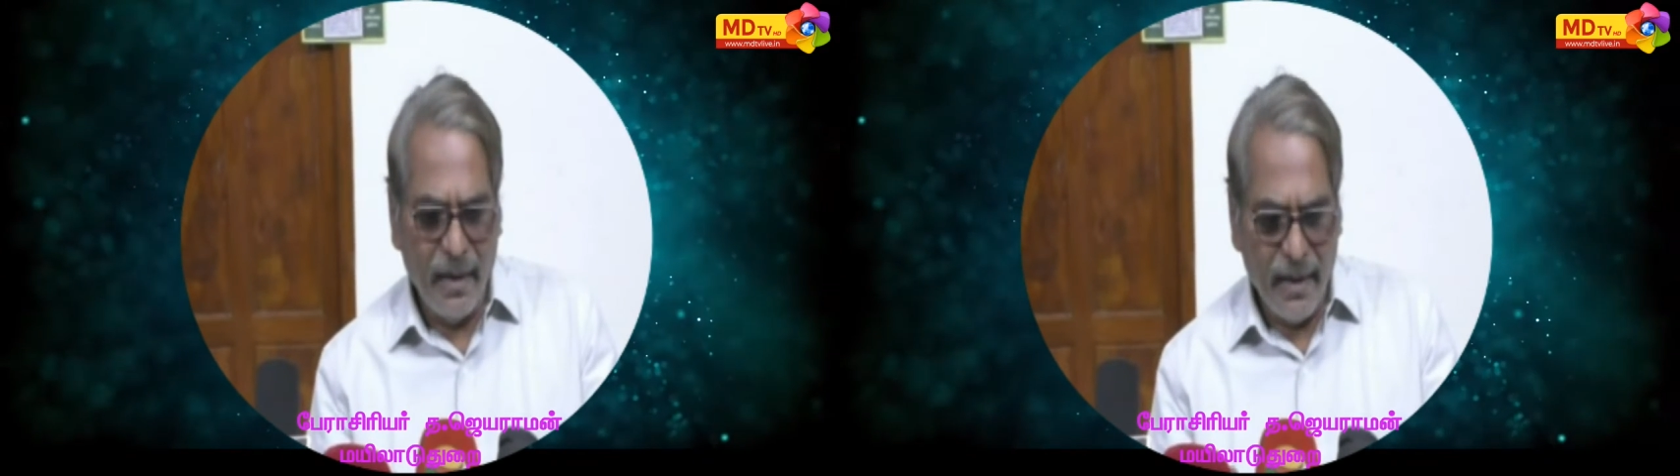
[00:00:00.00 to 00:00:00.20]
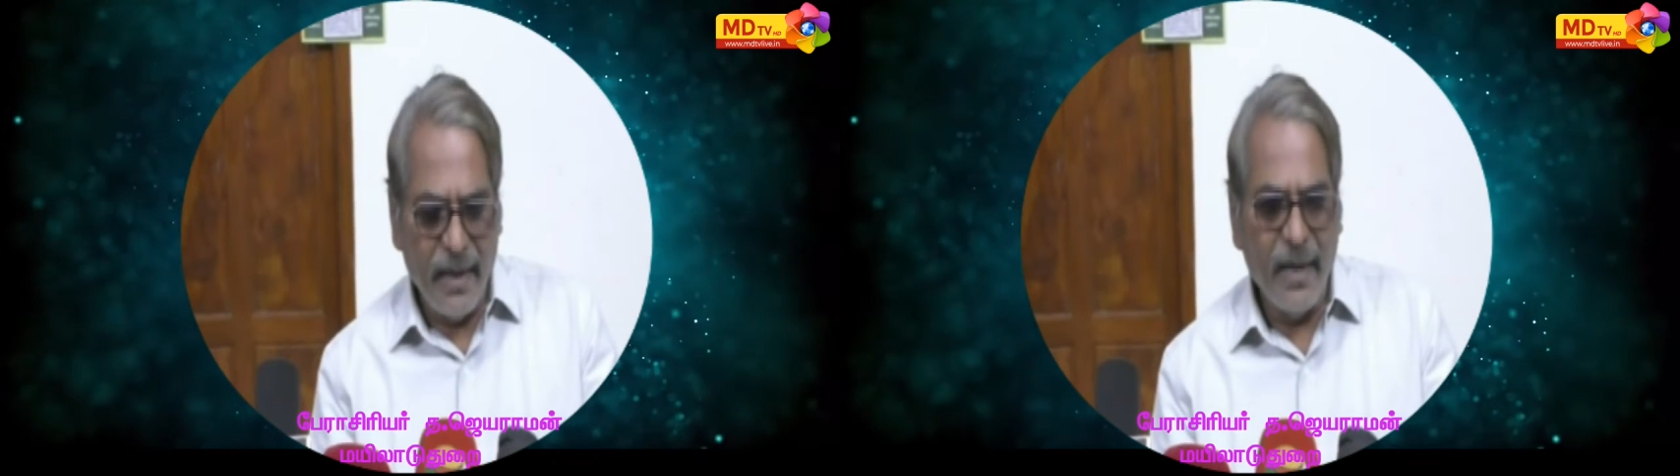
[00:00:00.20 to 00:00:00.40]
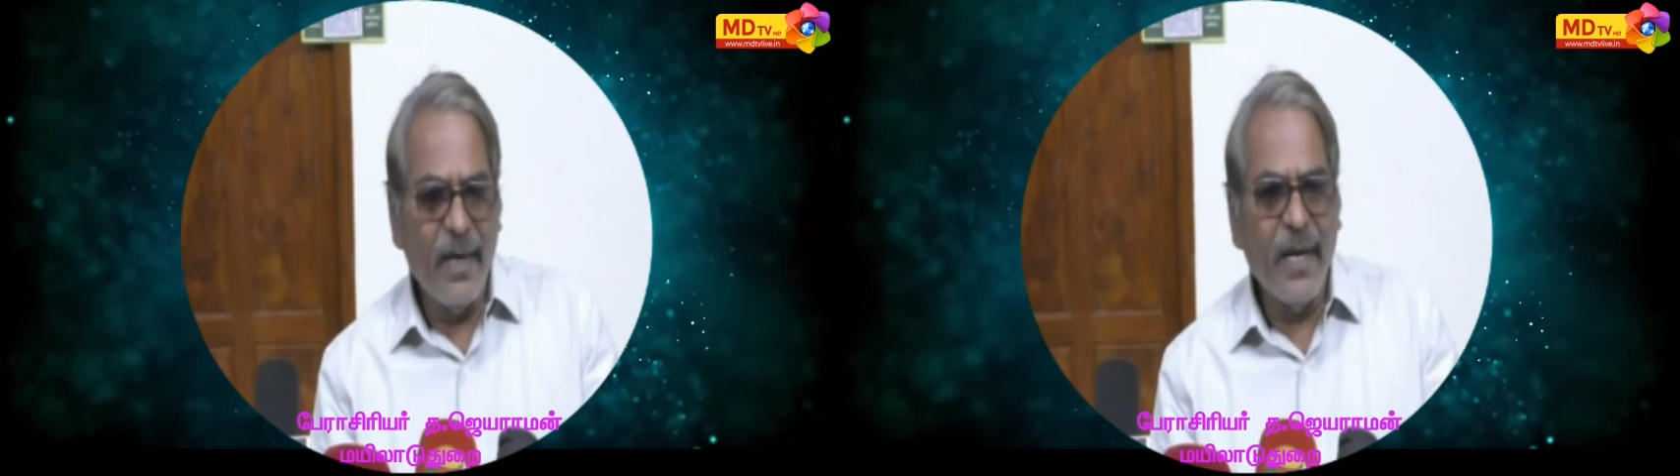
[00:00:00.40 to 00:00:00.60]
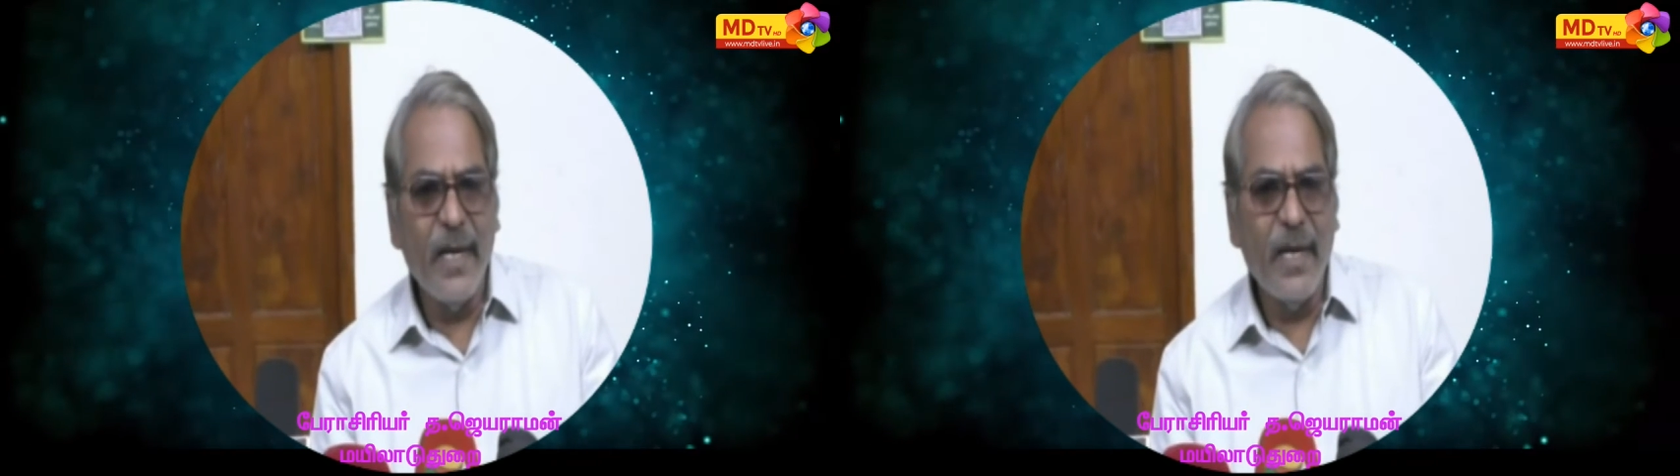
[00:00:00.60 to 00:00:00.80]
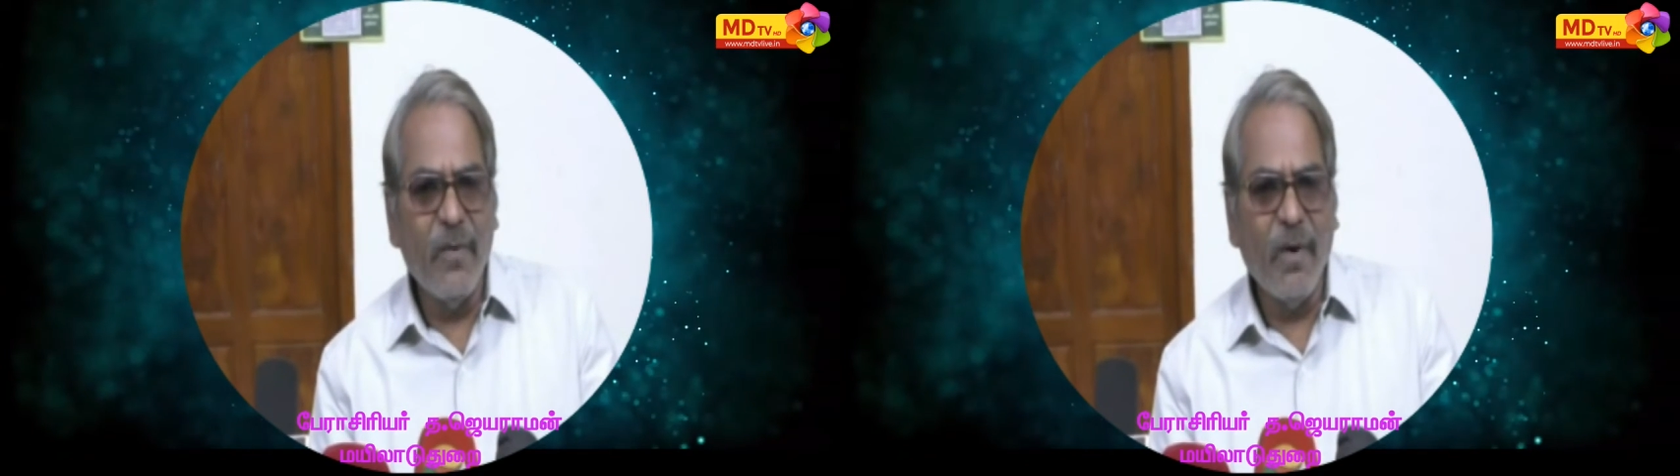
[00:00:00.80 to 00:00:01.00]
இங்கே
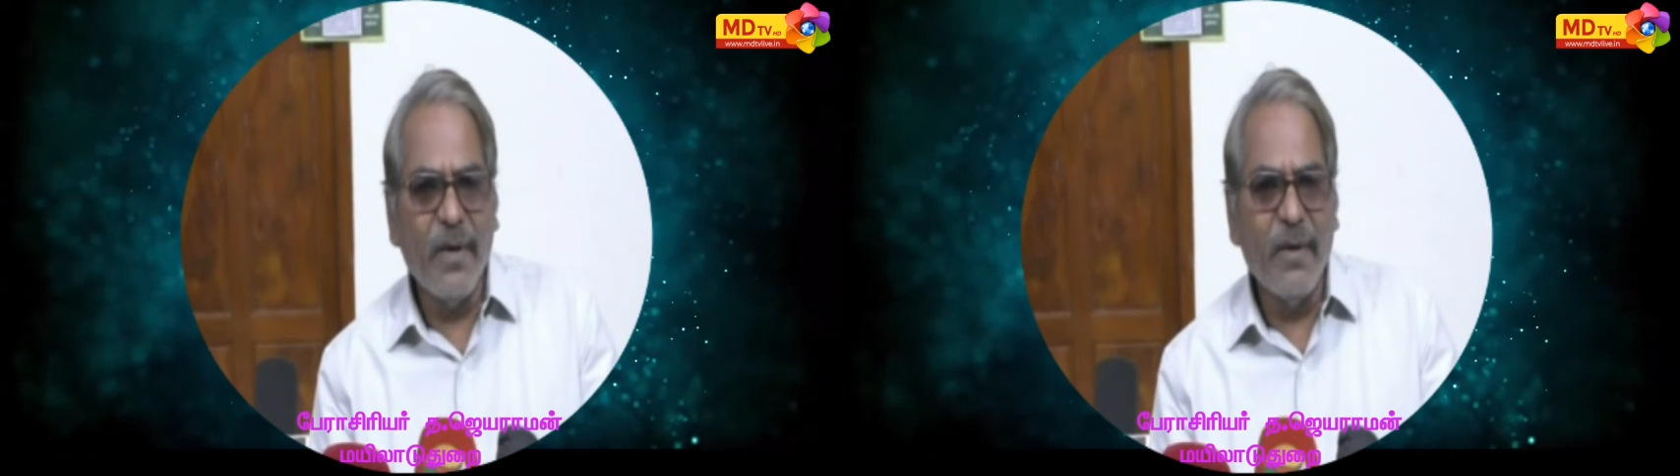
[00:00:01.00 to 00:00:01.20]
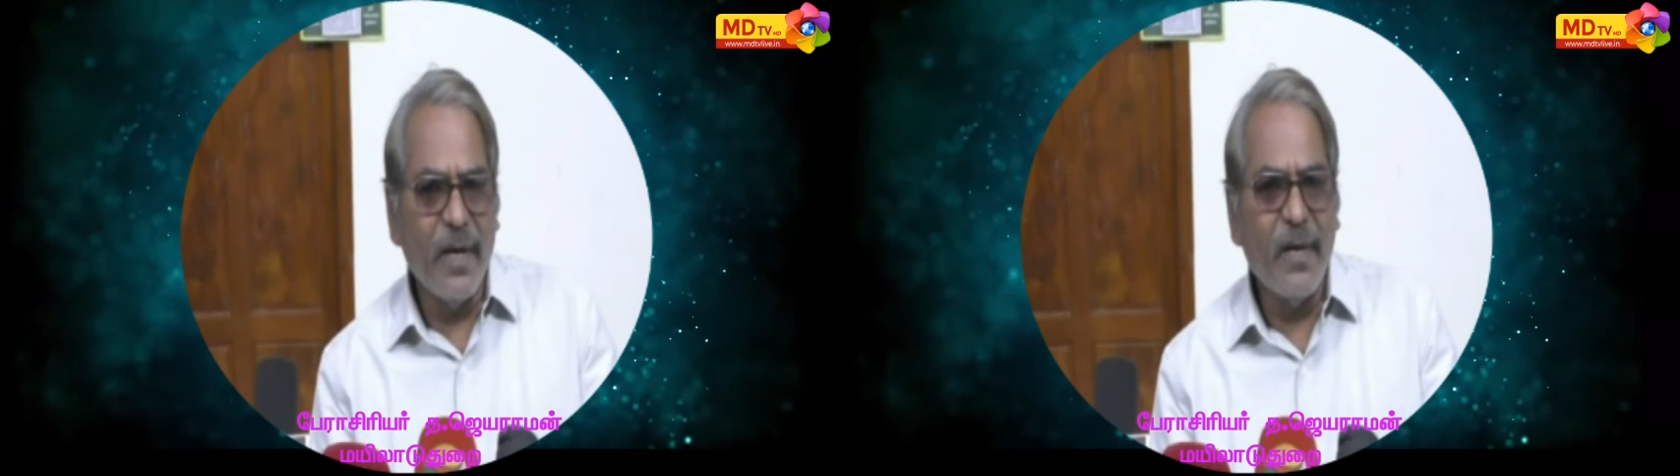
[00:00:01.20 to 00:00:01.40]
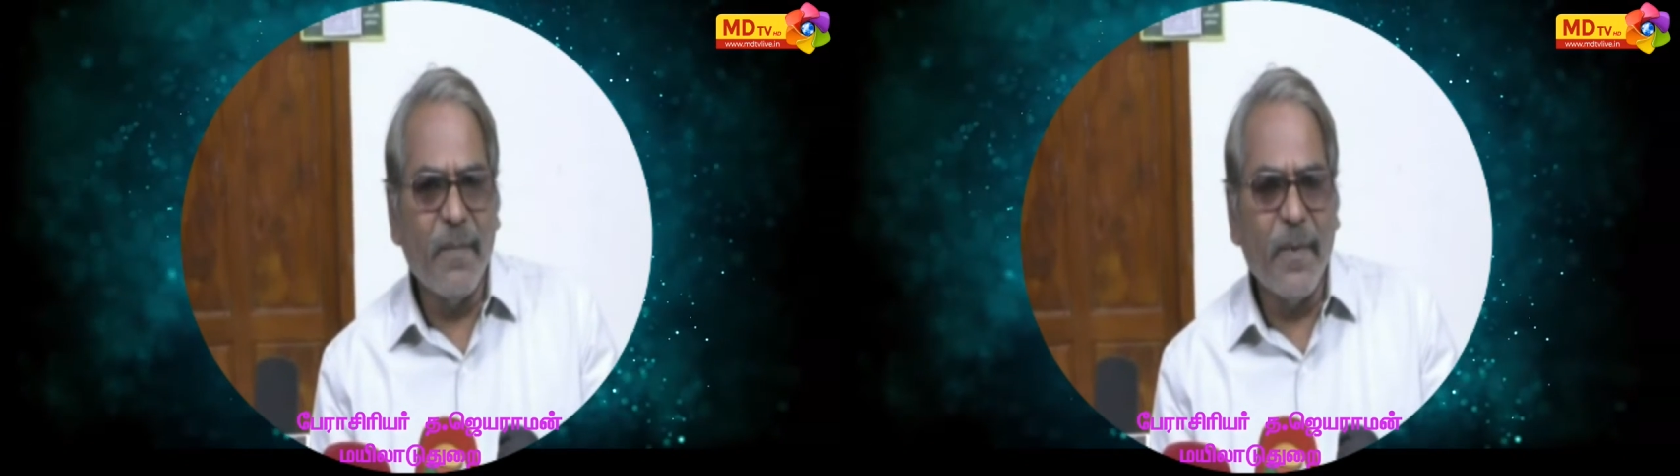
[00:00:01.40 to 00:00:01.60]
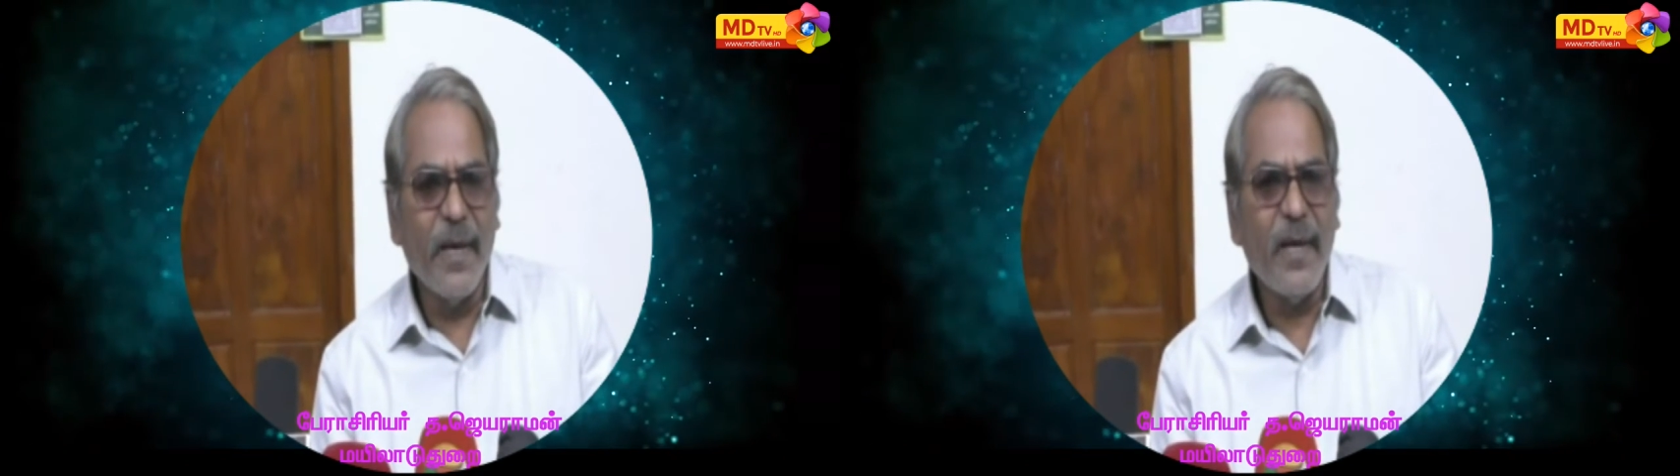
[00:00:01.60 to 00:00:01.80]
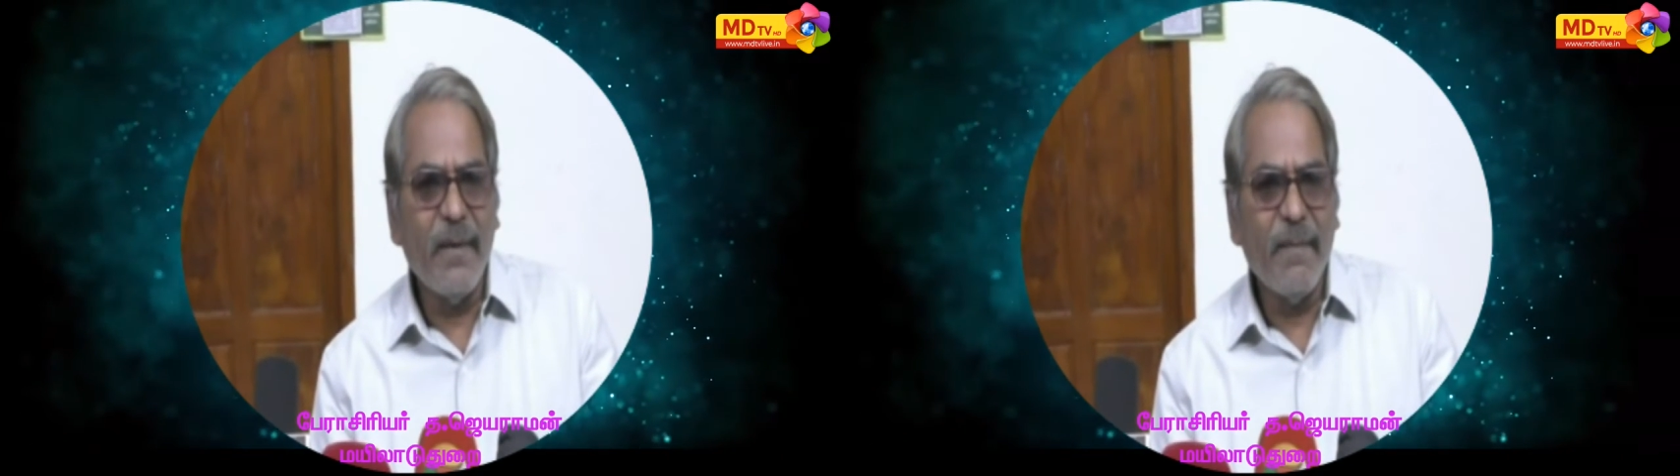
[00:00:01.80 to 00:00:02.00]
எண்ணெய் எரிவாயு
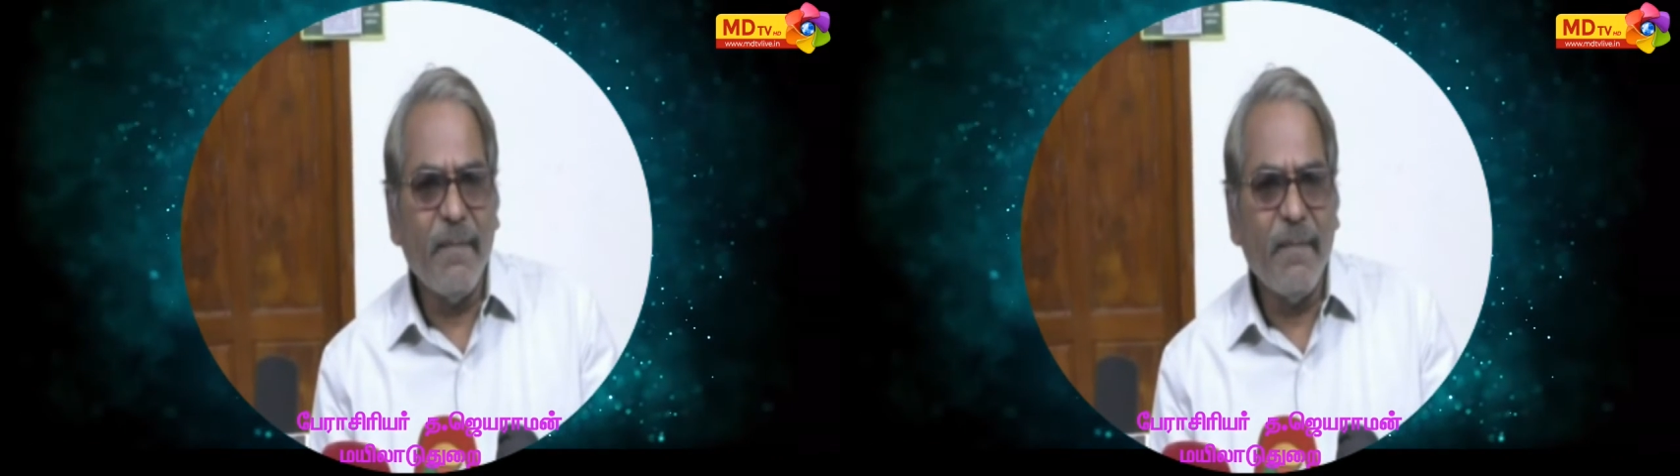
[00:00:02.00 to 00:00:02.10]
எடுப்பில்